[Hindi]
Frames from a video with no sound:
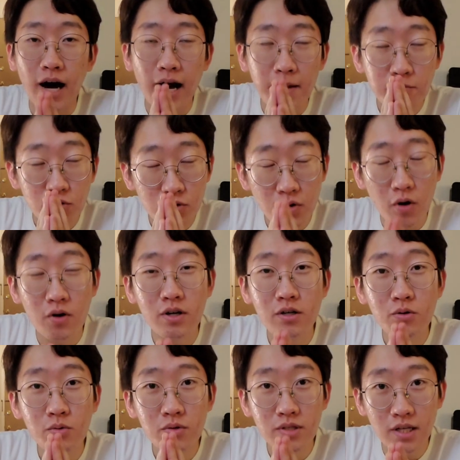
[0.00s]
आई एम सॉरी
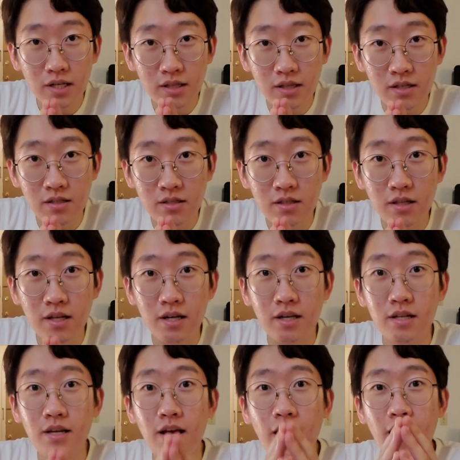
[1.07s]
टू से दिस लेकिन